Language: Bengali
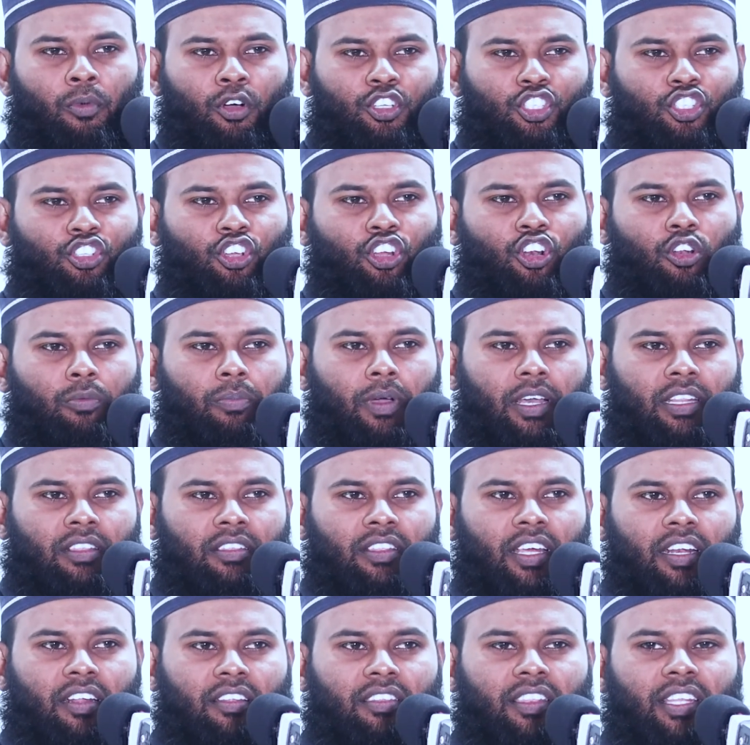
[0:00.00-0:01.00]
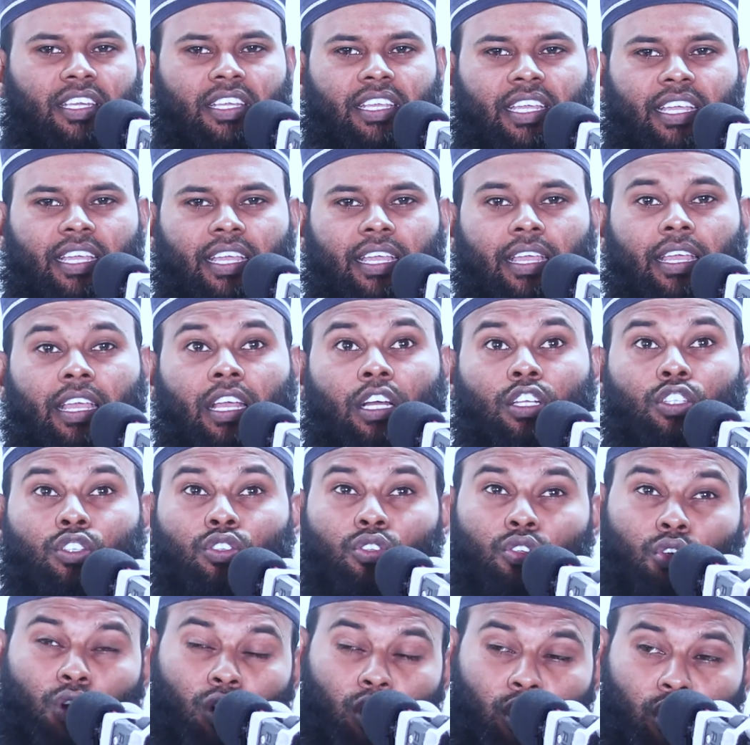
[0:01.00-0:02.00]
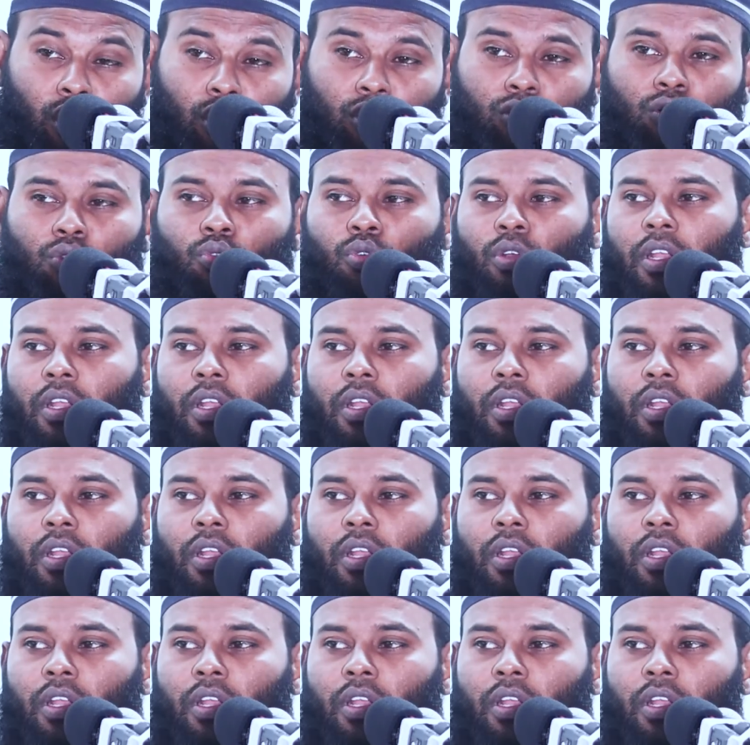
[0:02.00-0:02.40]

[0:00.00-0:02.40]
মুসলমানদের দিকে চোখ